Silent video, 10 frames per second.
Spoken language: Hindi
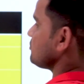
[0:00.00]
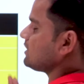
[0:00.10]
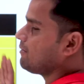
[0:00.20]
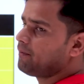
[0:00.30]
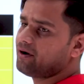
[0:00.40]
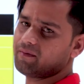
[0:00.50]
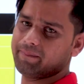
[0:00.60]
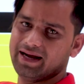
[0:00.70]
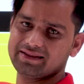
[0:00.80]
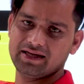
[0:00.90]
कुछ इंपॉर्टेंट
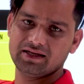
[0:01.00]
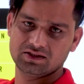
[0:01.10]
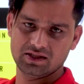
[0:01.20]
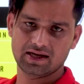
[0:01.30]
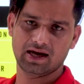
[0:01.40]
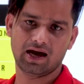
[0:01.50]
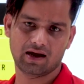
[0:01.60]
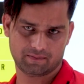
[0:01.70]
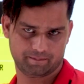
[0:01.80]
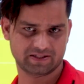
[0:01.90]
प्लेयर थे जिनका
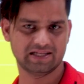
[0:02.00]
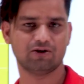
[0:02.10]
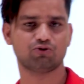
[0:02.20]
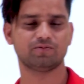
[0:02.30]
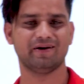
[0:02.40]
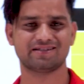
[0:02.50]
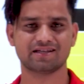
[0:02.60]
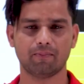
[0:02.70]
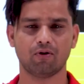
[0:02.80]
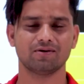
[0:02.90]
पिछले कुछ मैचेस
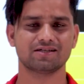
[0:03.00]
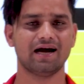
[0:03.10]
का परफॉर्मेंस